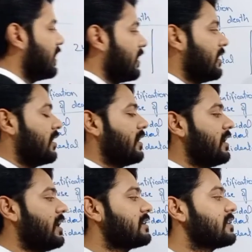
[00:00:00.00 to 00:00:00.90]
में
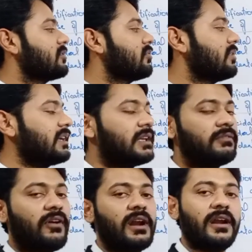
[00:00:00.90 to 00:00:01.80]
एक से दो डिग्री
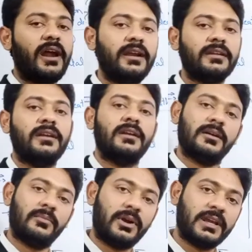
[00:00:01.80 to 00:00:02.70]
फ़ारेनहाइट
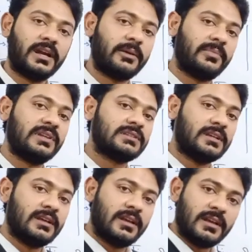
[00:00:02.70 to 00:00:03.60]
बॉडी का
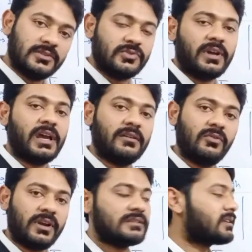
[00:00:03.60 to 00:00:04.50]
टेम्परेचर जो है
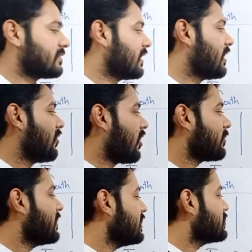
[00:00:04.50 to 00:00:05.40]
वो गिर जाता है
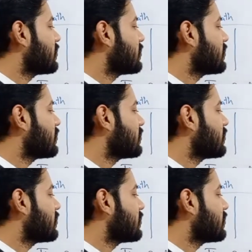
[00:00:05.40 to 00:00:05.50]
नॉर्मली